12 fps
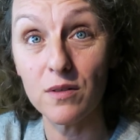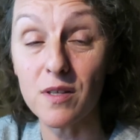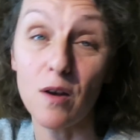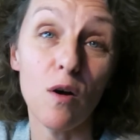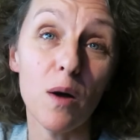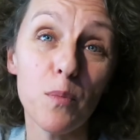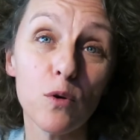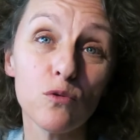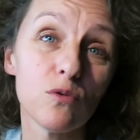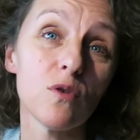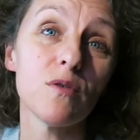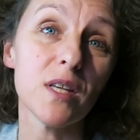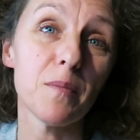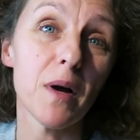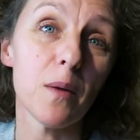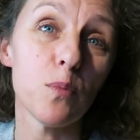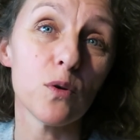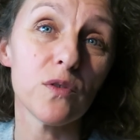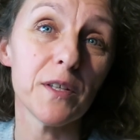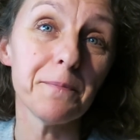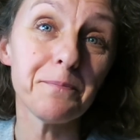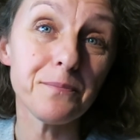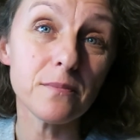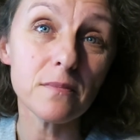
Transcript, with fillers: ça leur apporte autant que ça m'a apporté.